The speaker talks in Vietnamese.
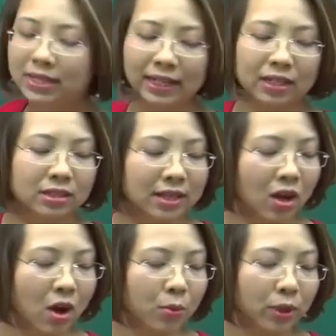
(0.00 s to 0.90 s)
sách là người ta
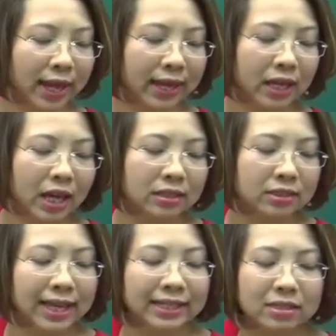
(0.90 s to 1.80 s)
có một cái
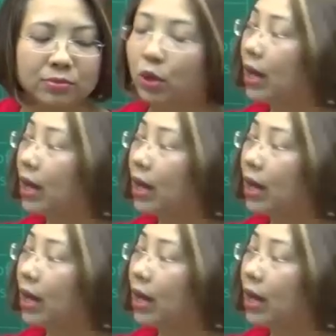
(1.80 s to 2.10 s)
text, một